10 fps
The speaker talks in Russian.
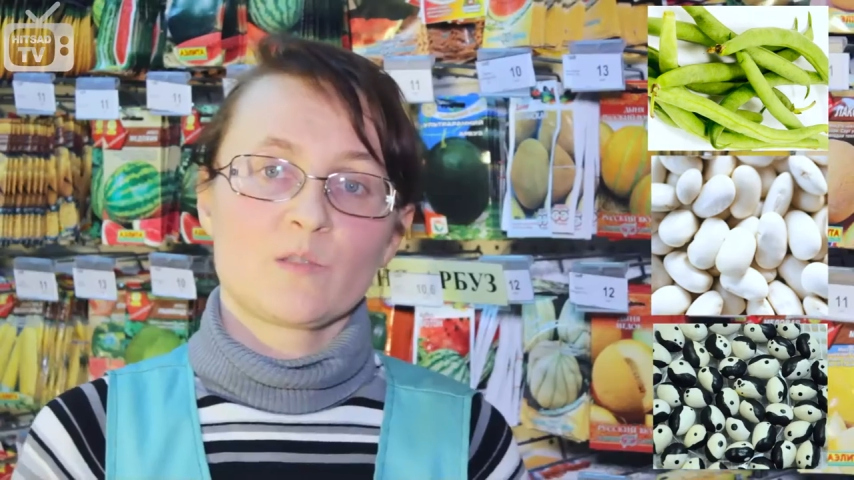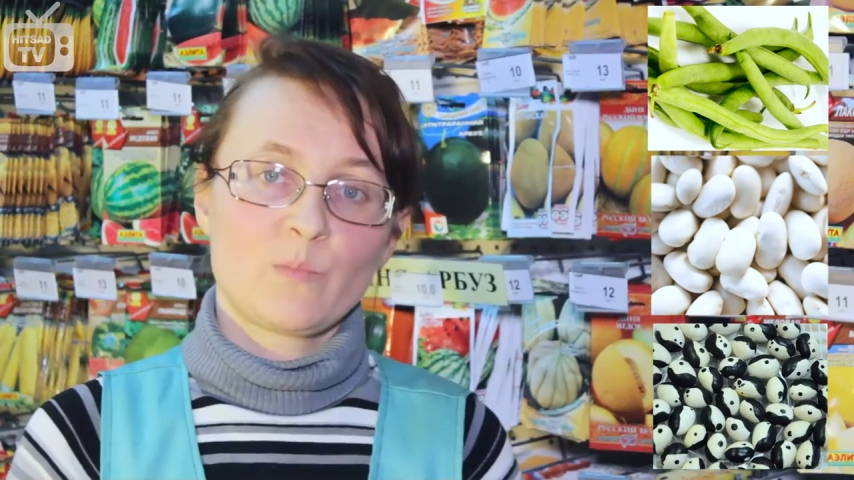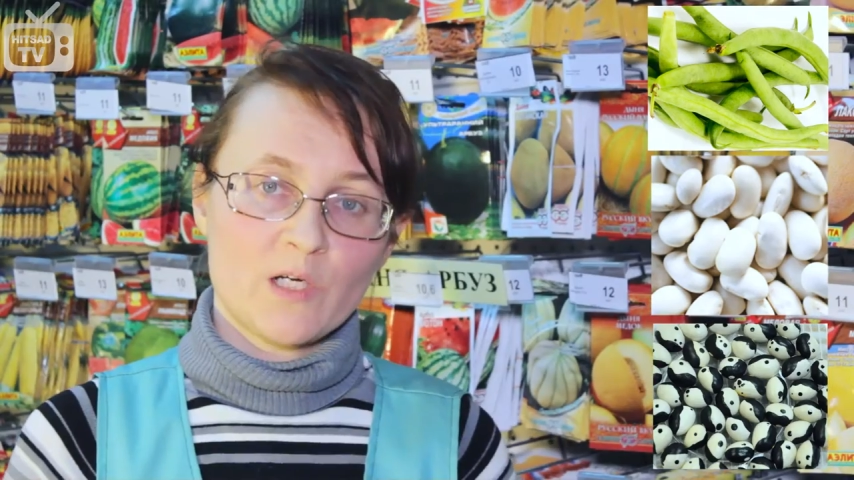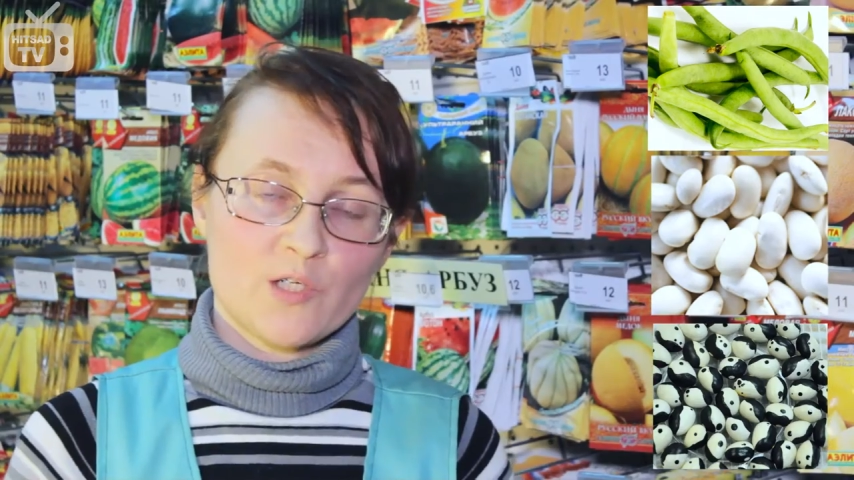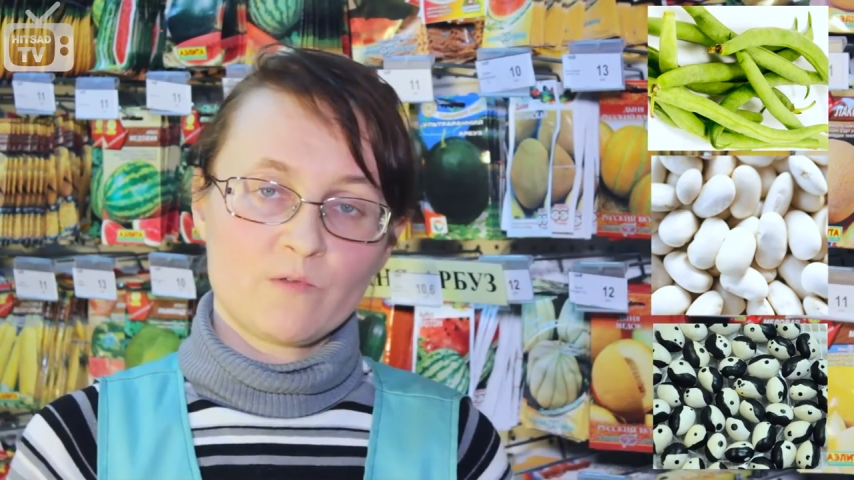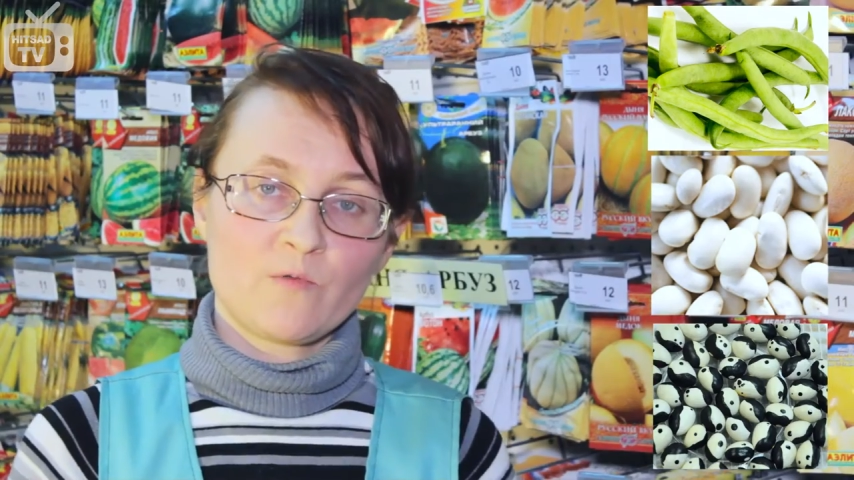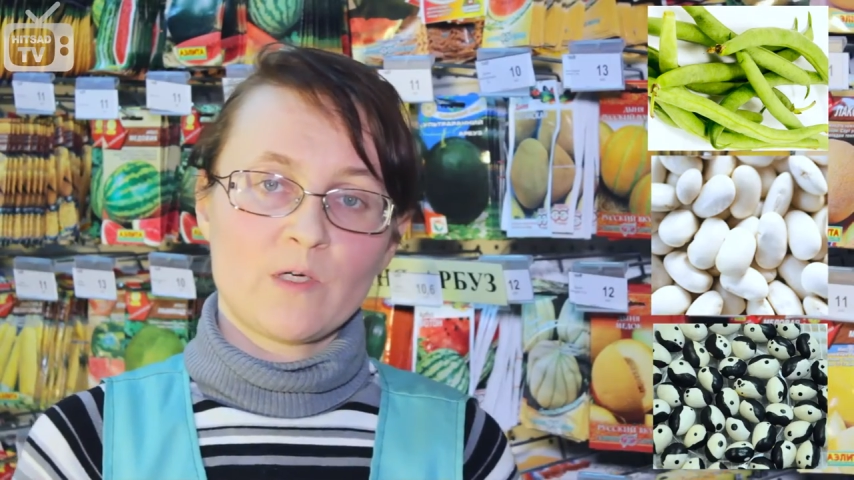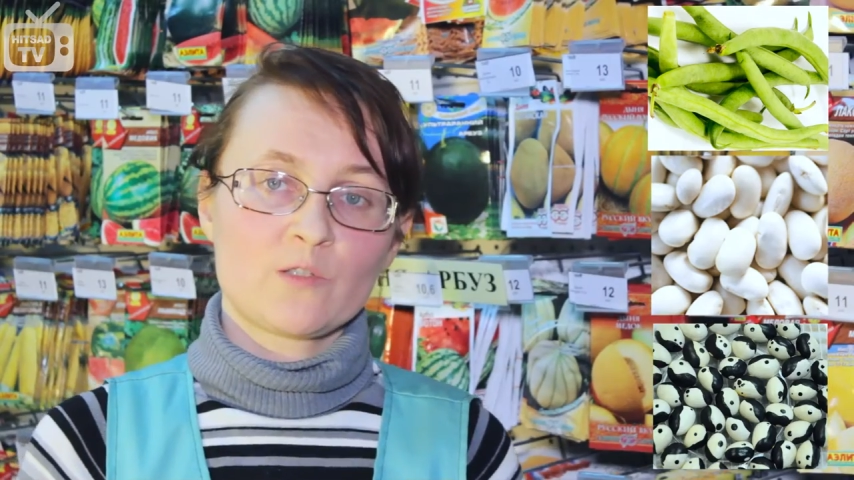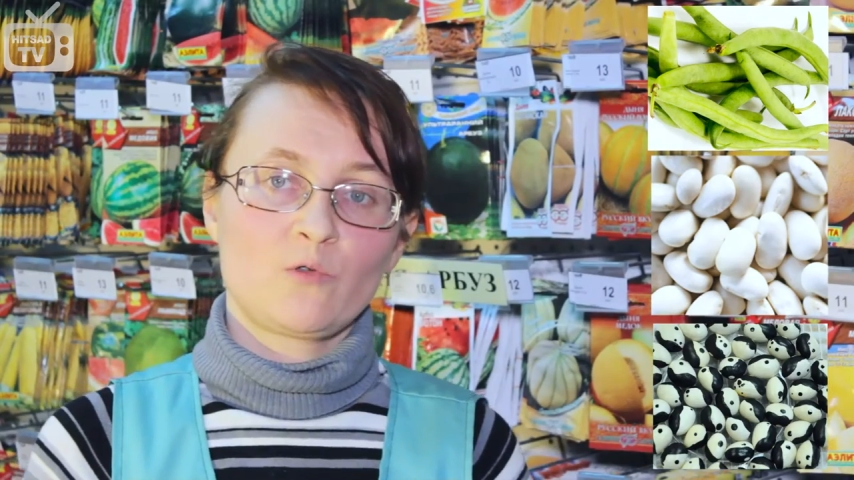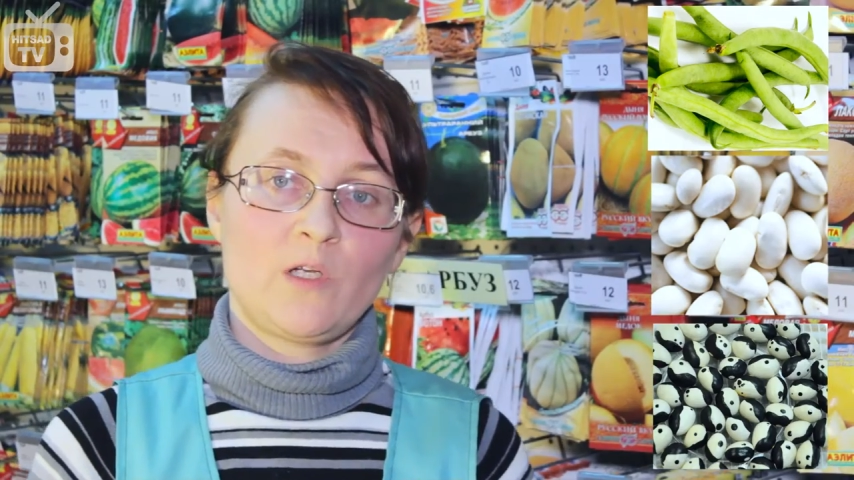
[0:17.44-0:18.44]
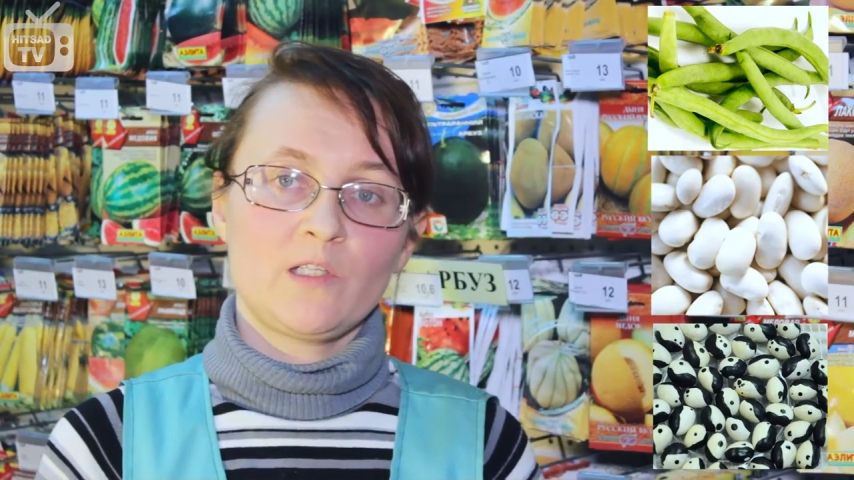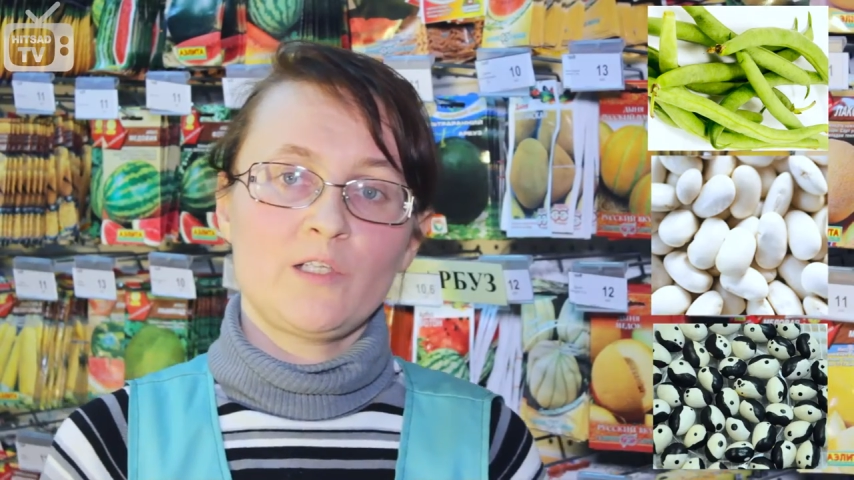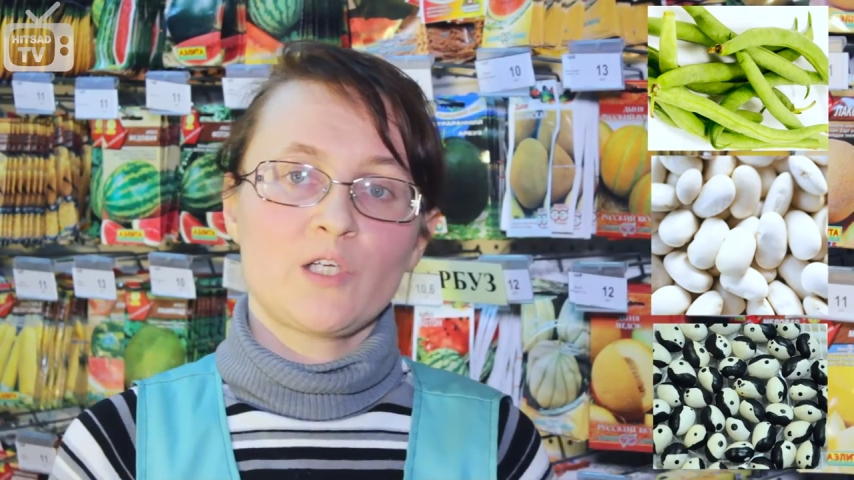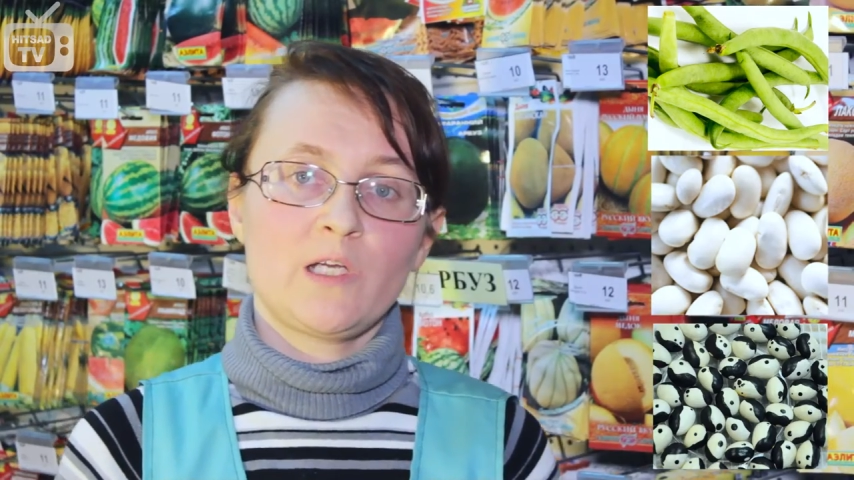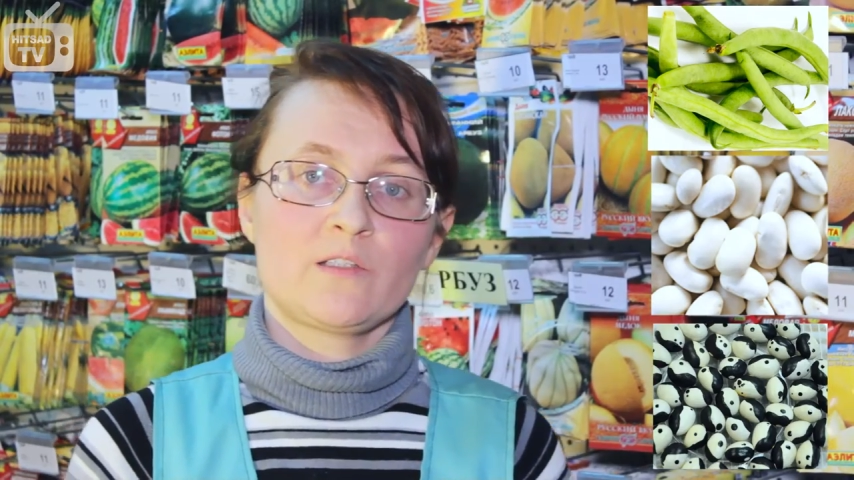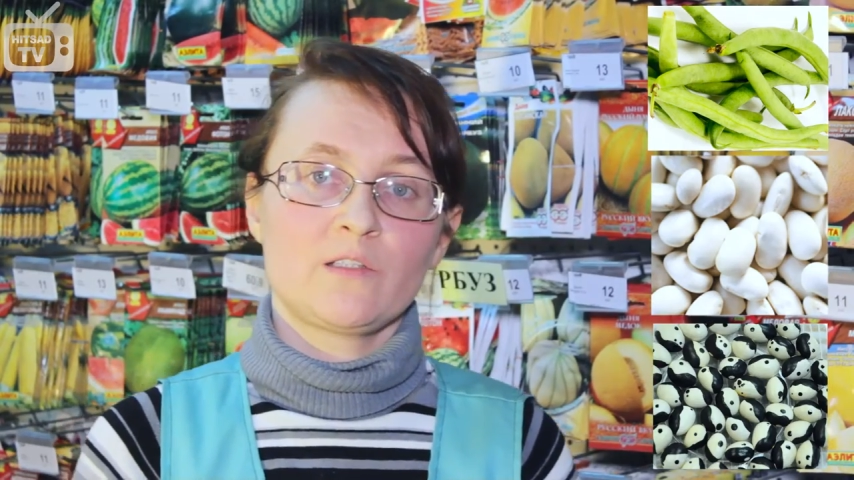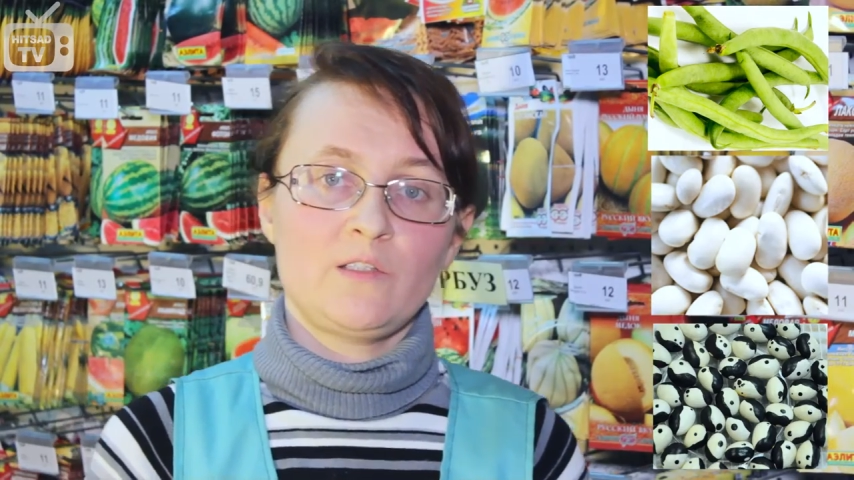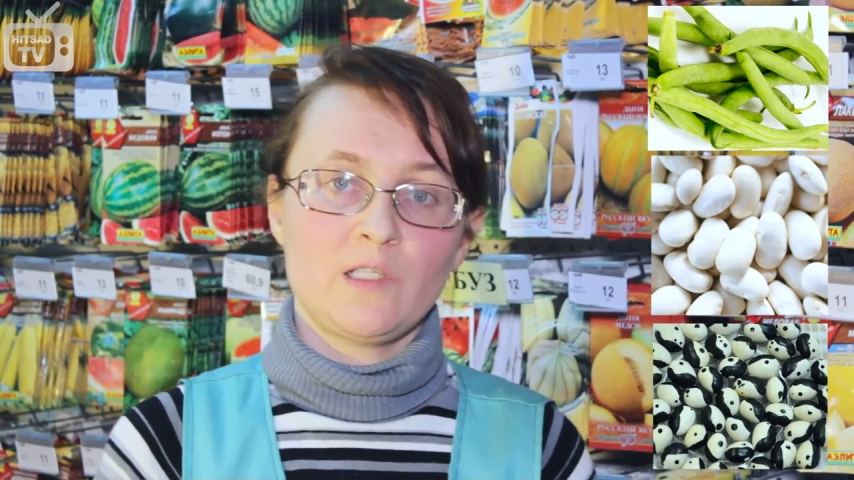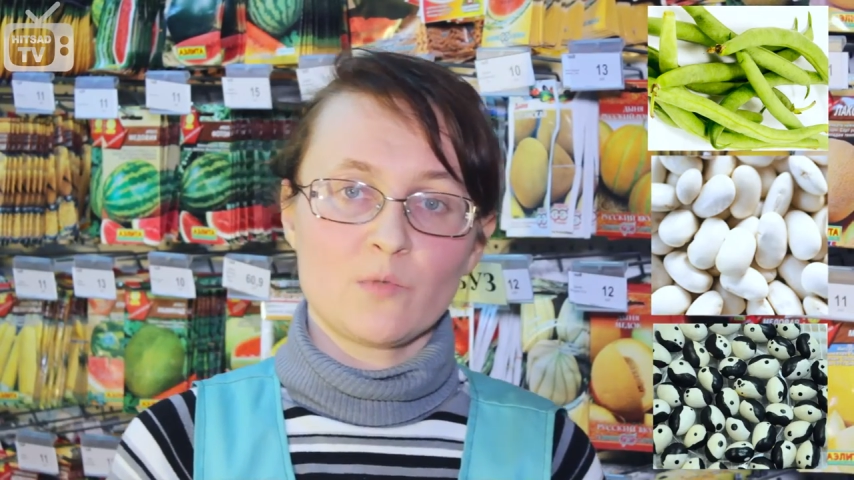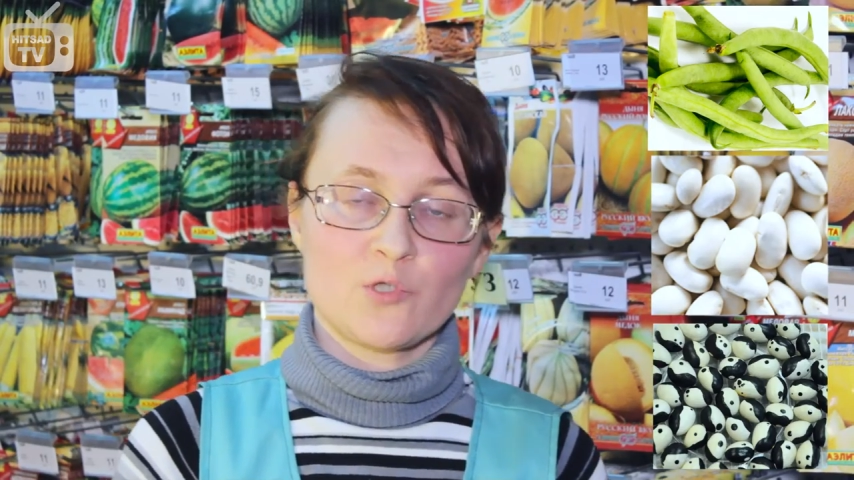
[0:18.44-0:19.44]
Спаржевая фасоль отличается
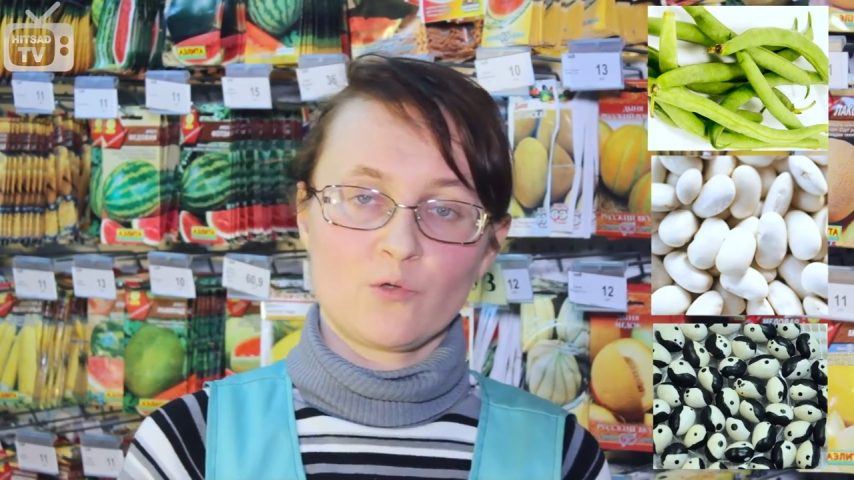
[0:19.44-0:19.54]
тем,